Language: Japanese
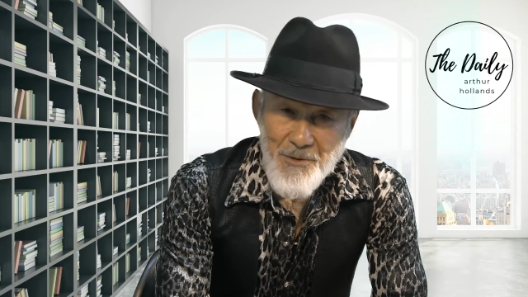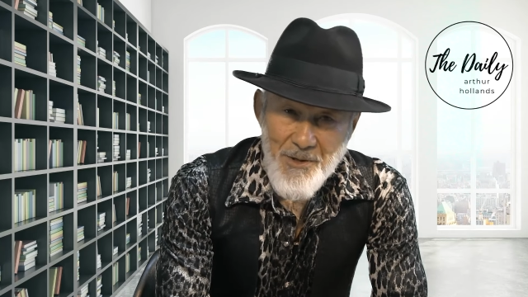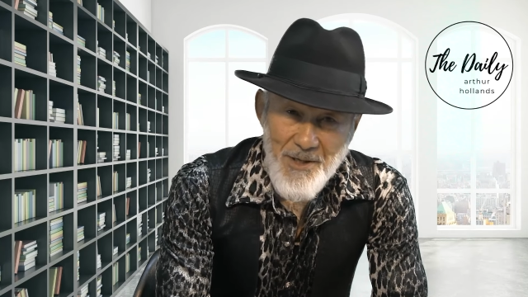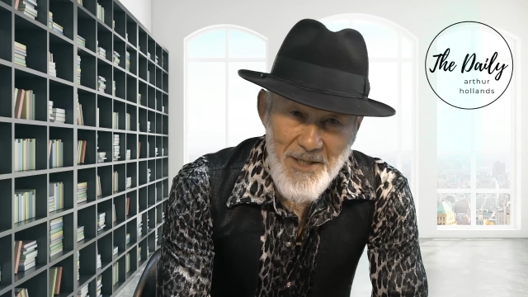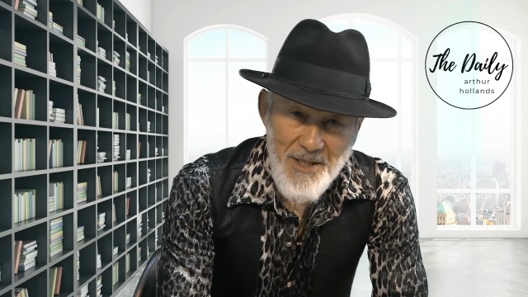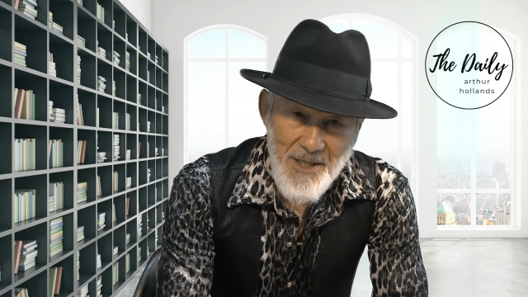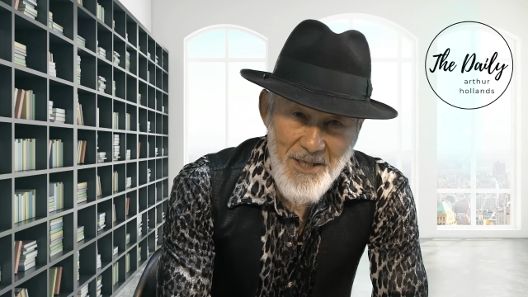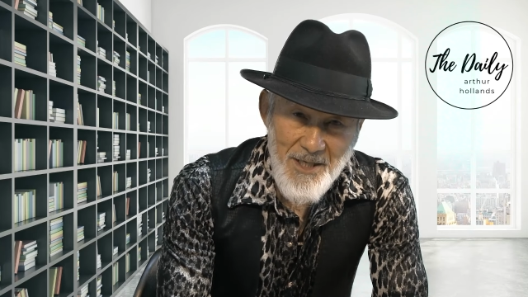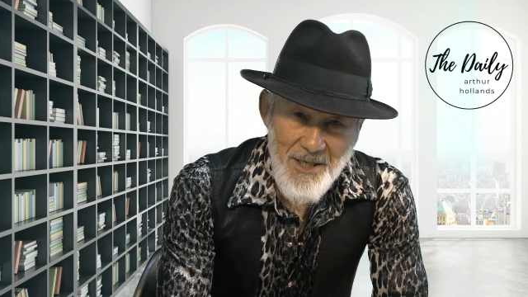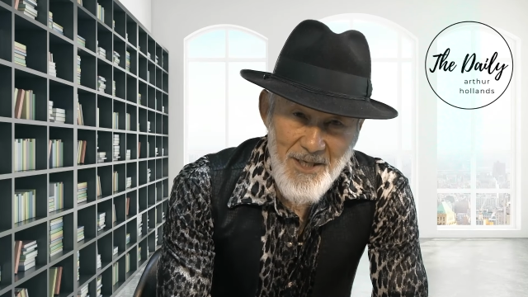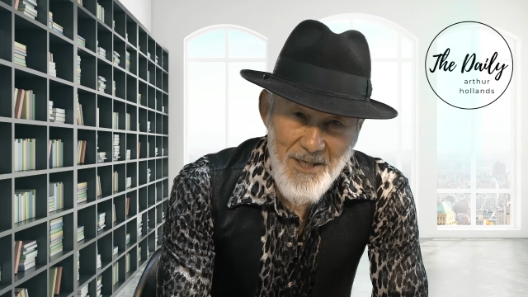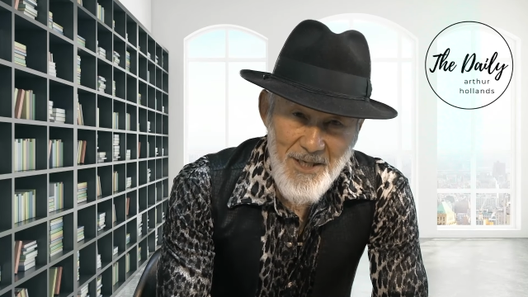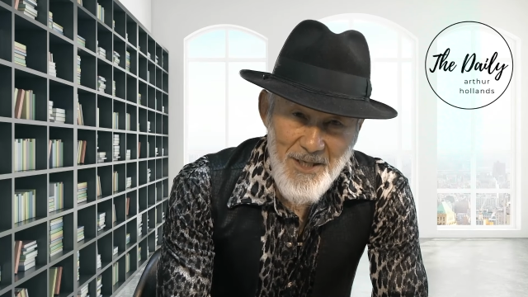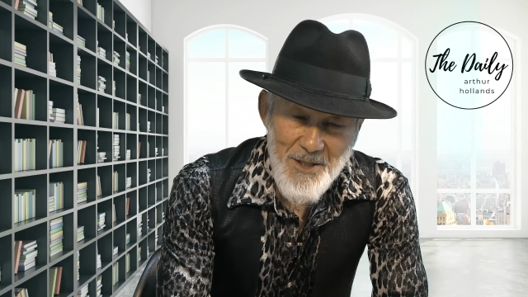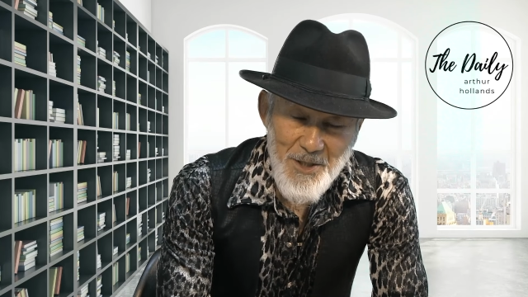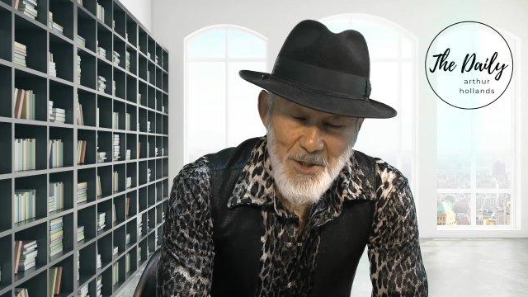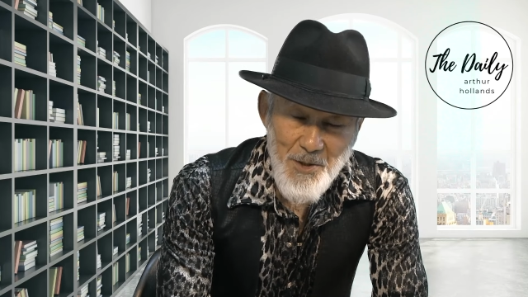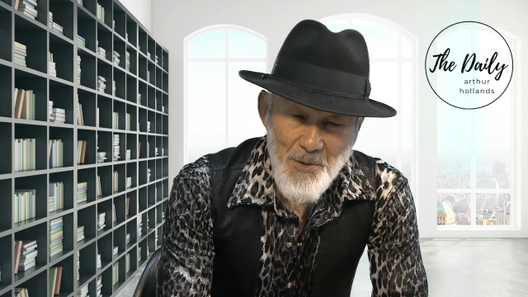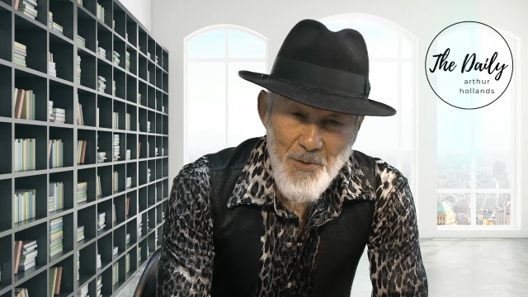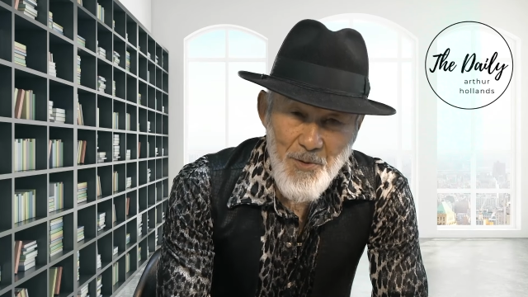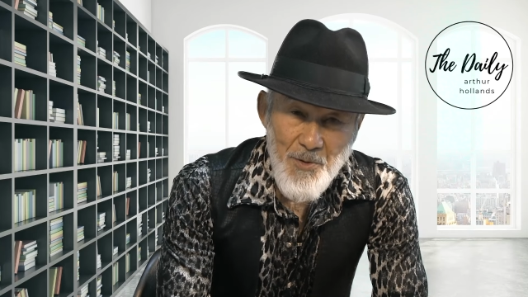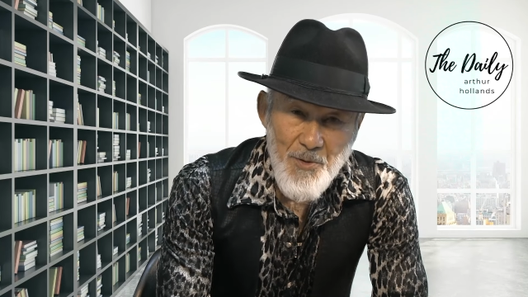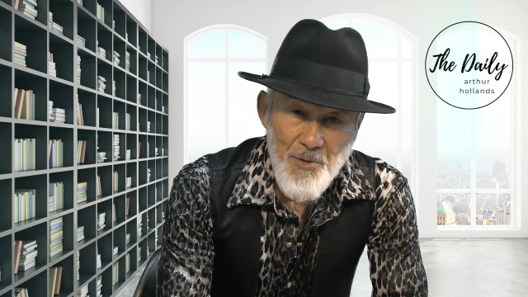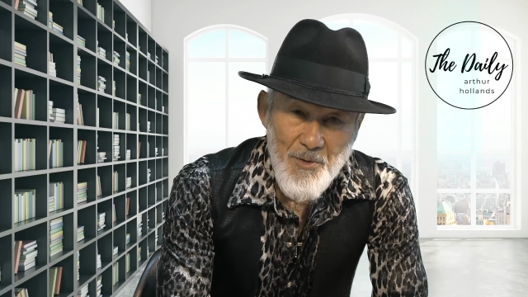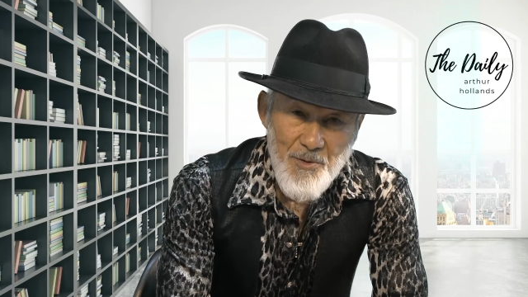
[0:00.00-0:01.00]
えに、そ
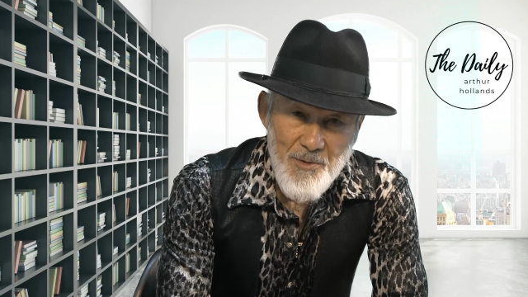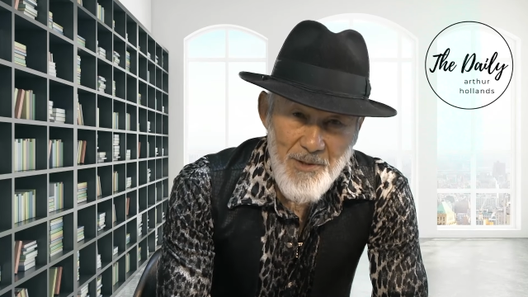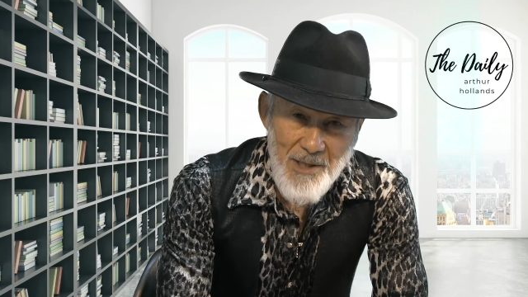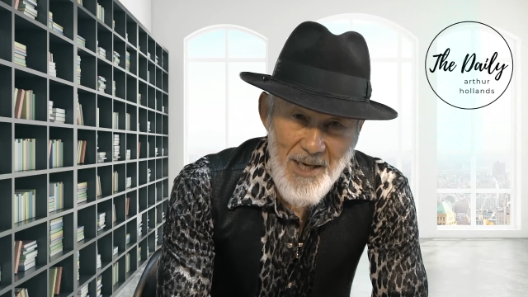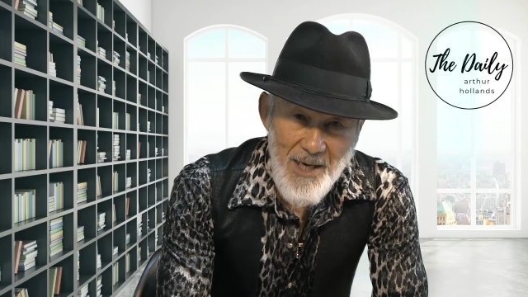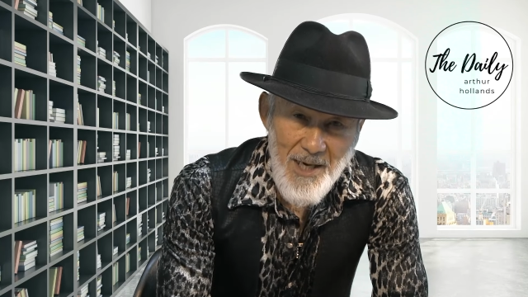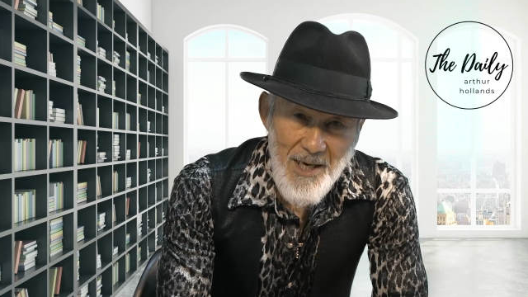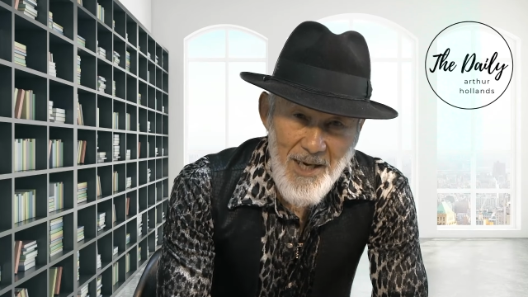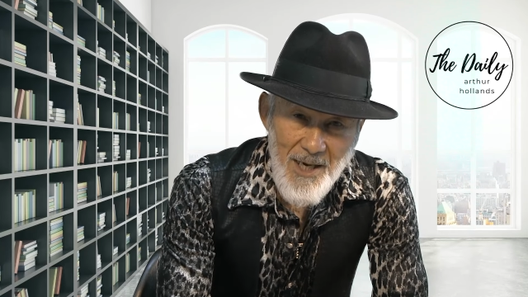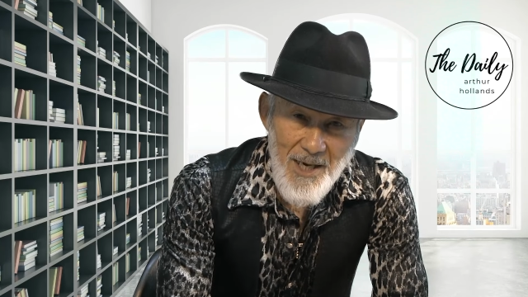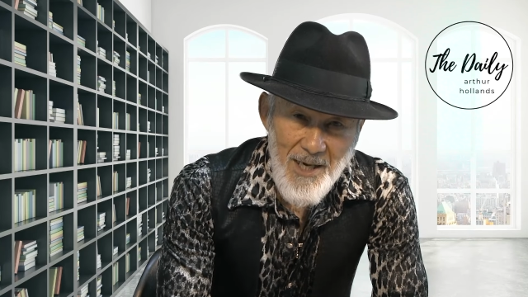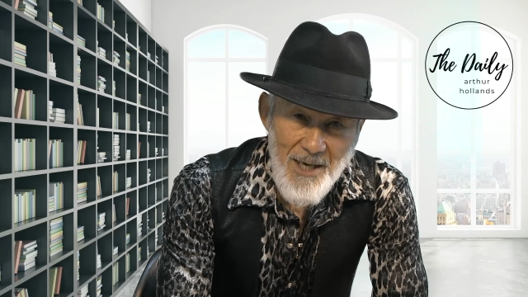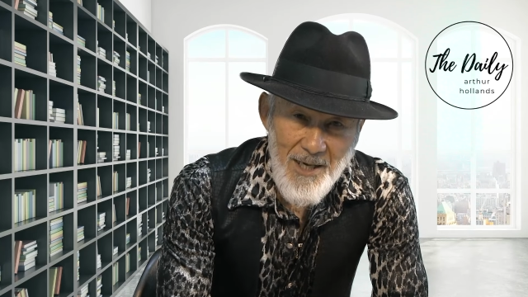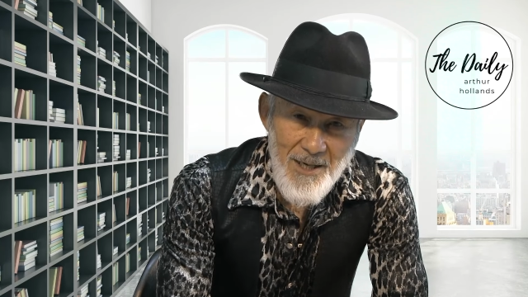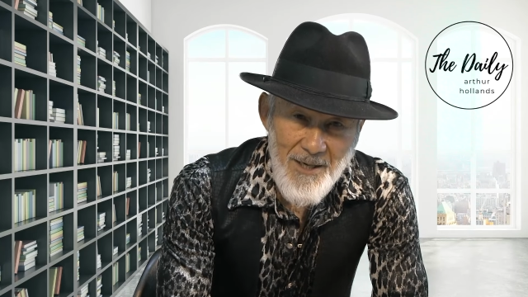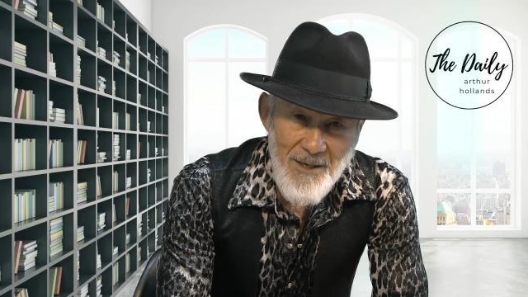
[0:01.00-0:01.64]
のような